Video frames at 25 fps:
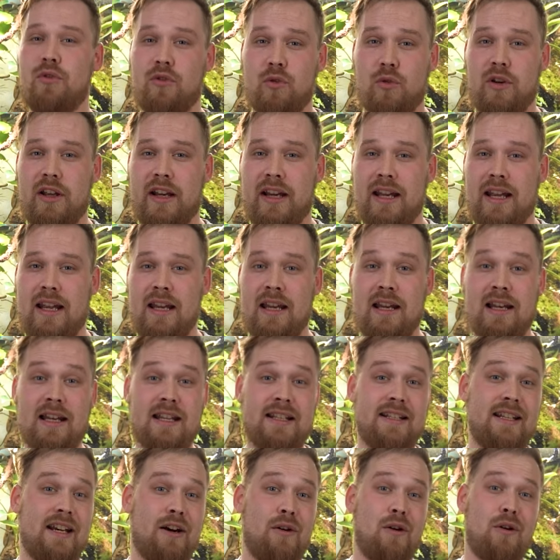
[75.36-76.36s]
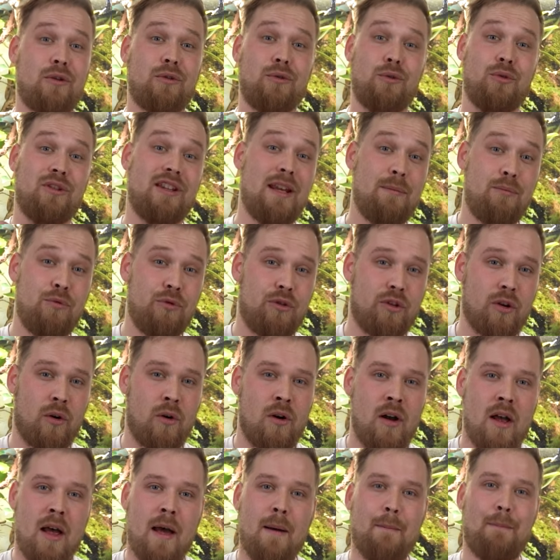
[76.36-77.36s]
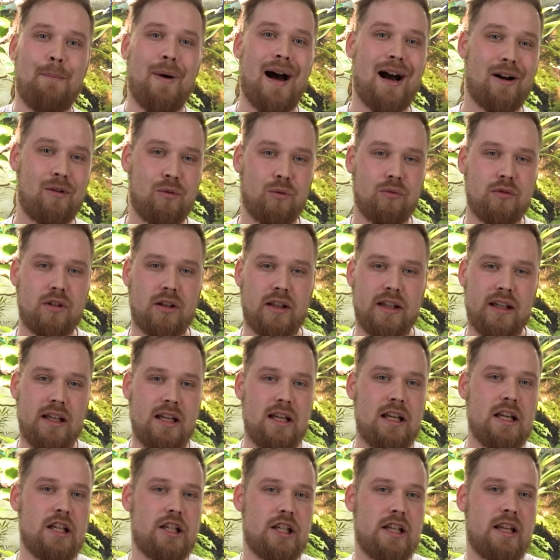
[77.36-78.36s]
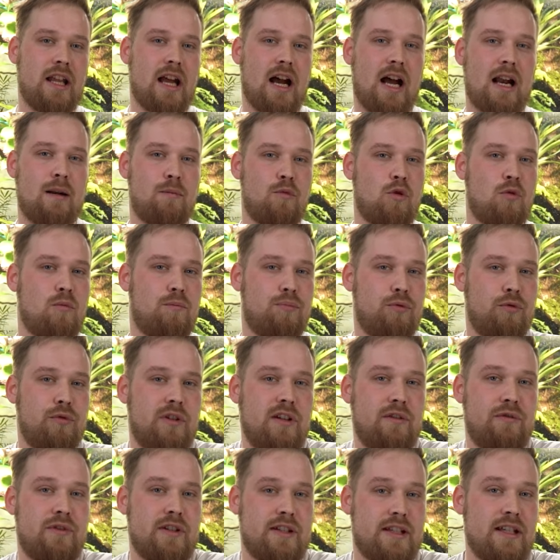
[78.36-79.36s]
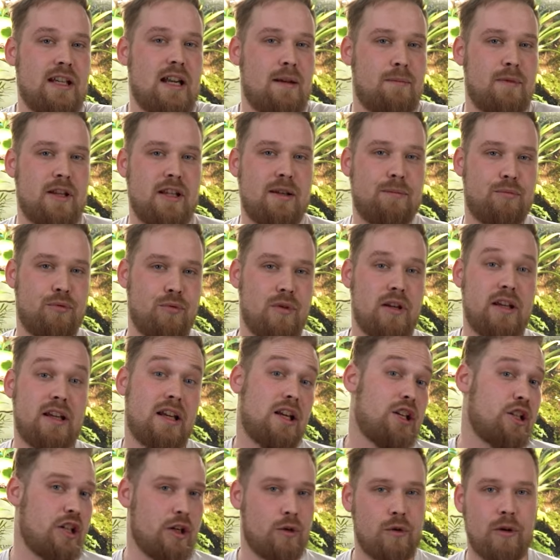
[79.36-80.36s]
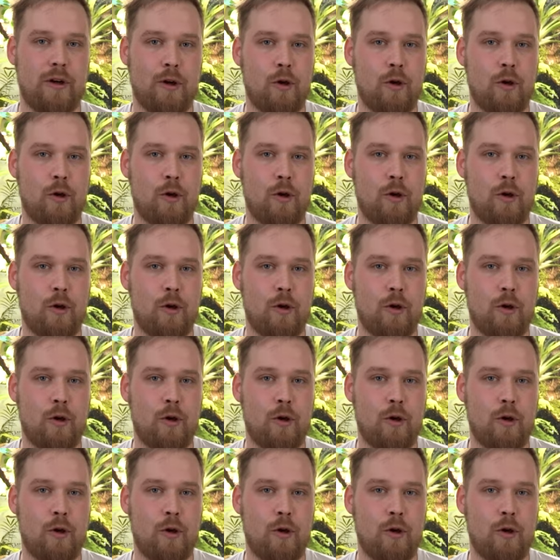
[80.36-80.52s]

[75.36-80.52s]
tolérer les erreurs de débutants par contre, il est généralement plus difficile à manipuler qu'un gecko